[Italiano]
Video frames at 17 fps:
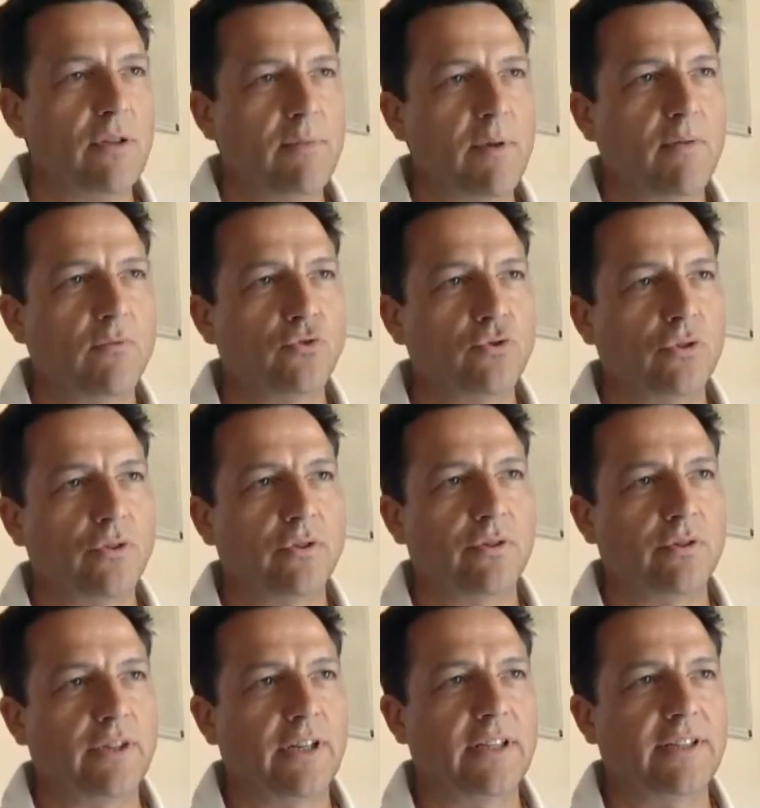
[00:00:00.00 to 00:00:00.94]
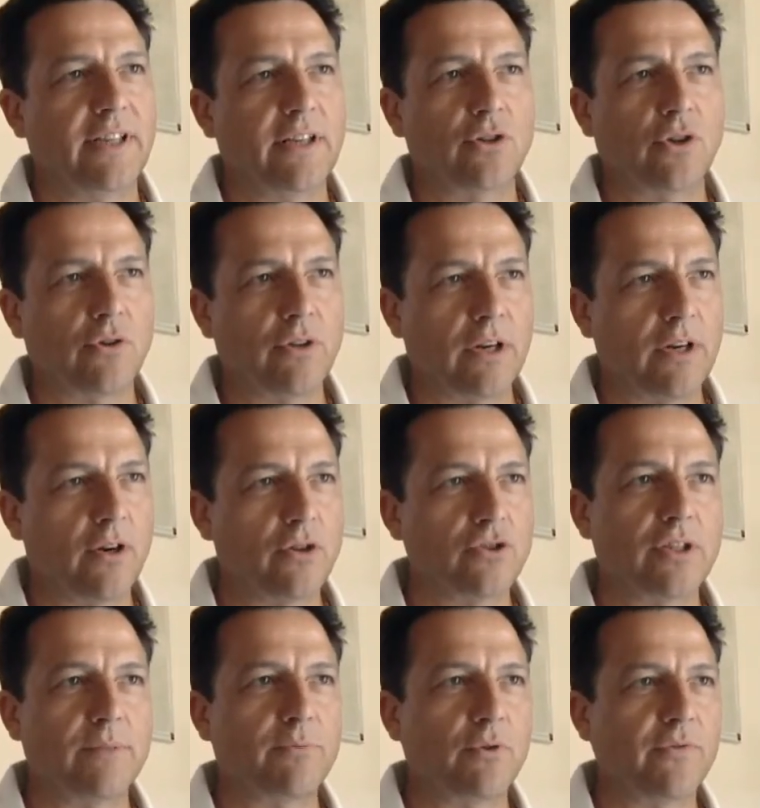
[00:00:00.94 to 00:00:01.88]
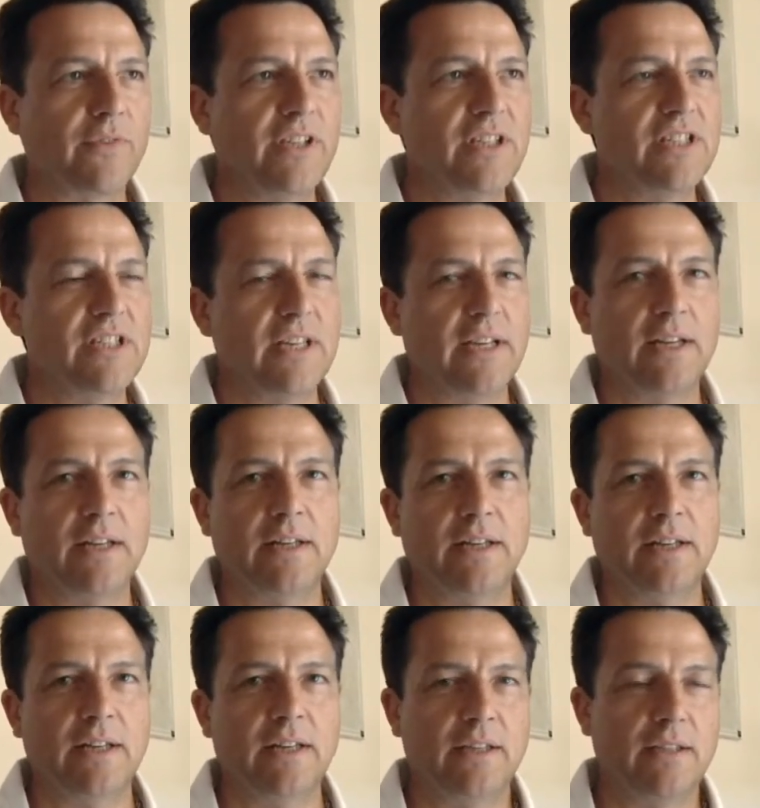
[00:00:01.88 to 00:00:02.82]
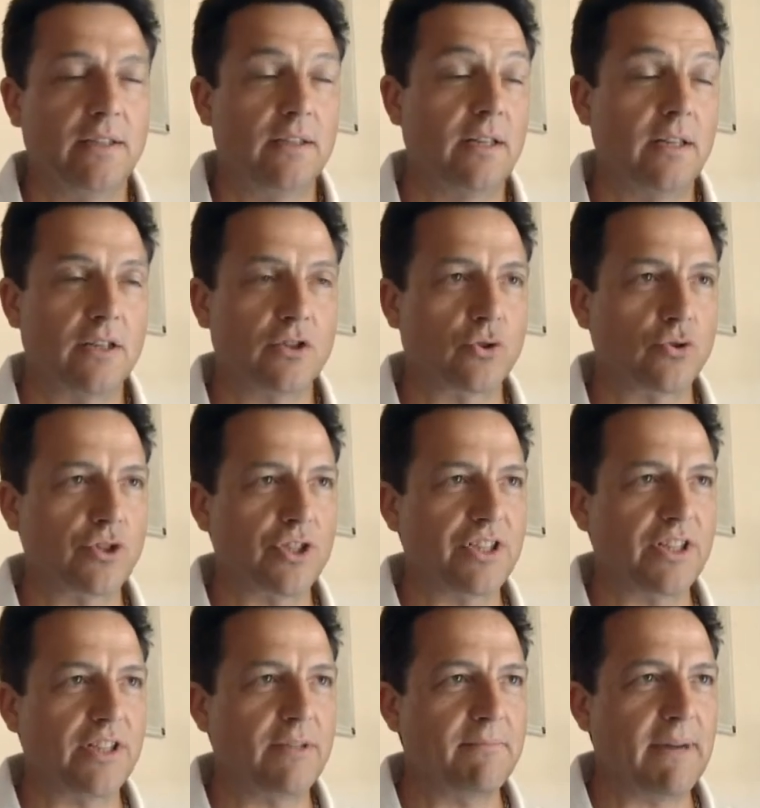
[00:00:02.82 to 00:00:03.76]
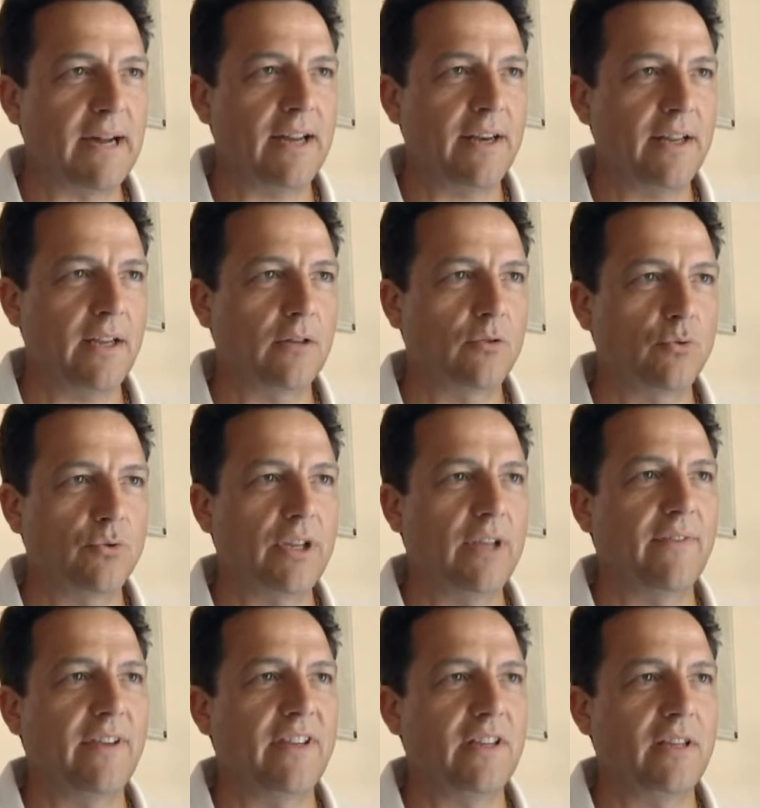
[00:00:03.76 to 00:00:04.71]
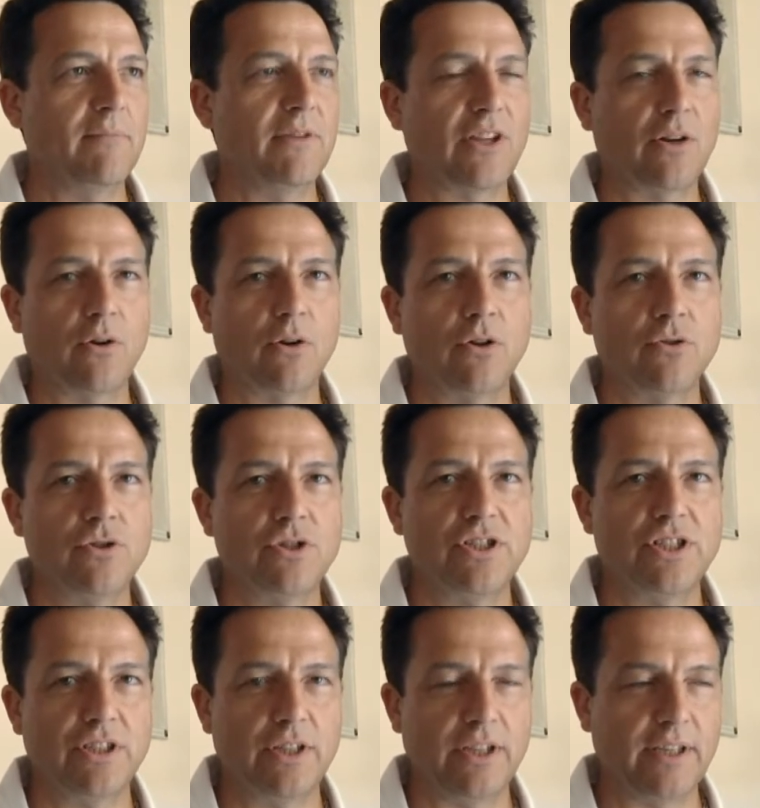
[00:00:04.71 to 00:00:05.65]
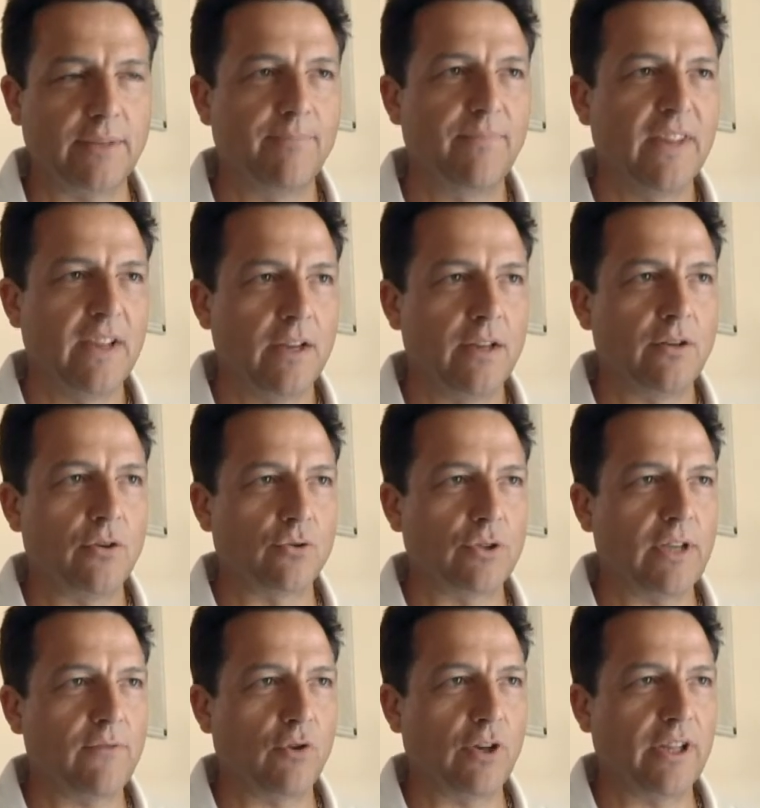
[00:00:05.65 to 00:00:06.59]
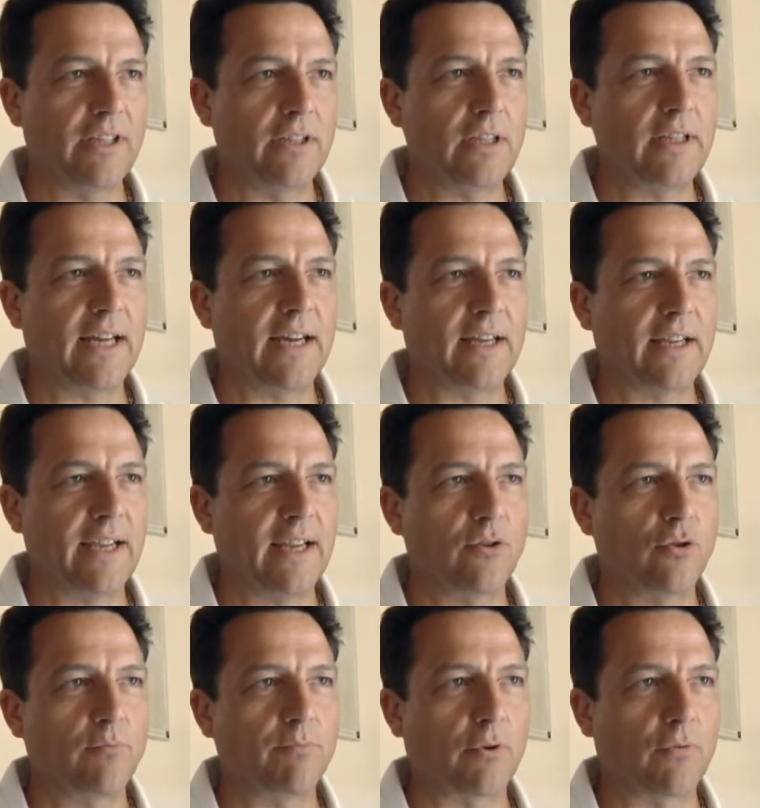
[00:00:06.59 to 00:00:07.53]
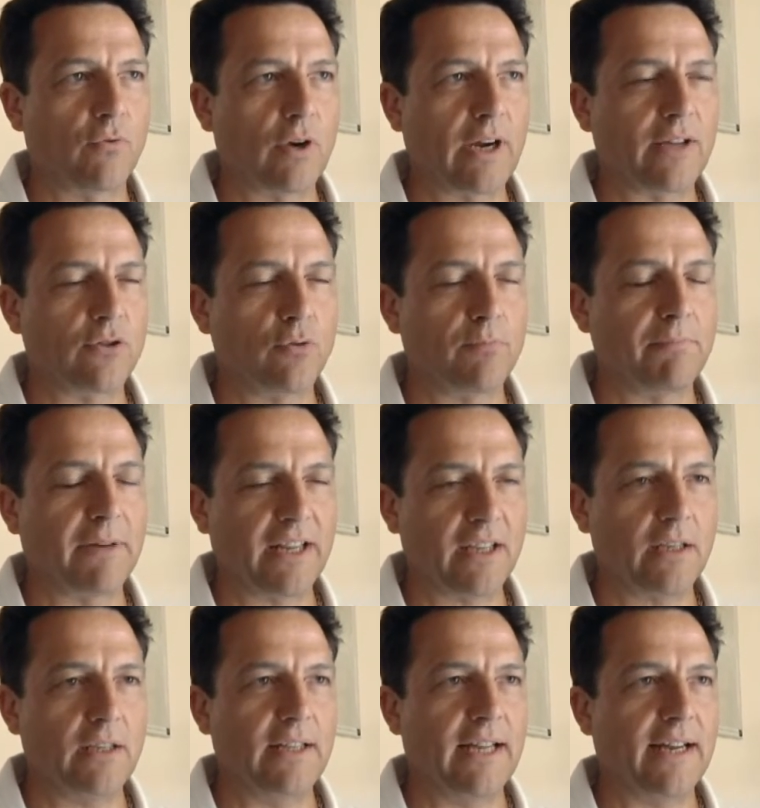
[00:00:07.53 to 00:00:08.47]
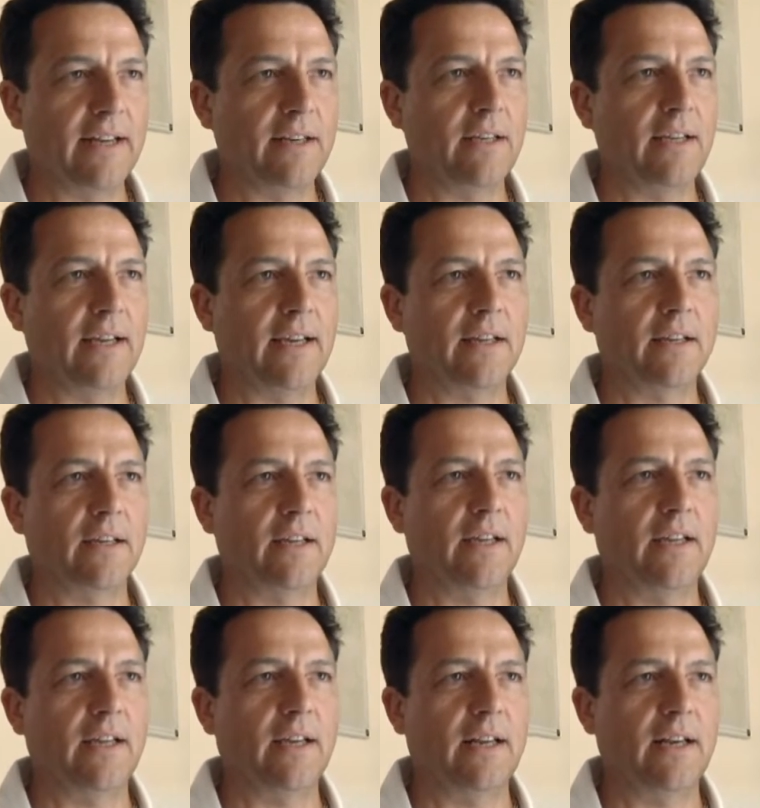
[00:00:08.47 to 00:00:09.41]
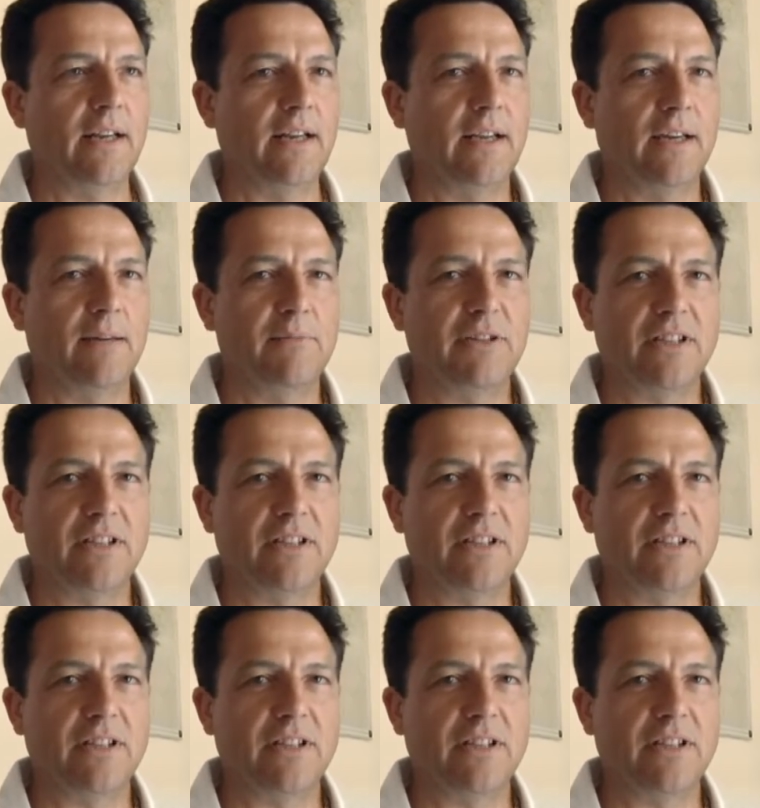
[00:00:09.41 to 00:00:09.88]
Noi abbiamo avuto nel territorio della nostra provincia nei, nelle scorse settimane alcuni eventi meteorologici di notevole entità che hanno provocato parecchi danni anche alle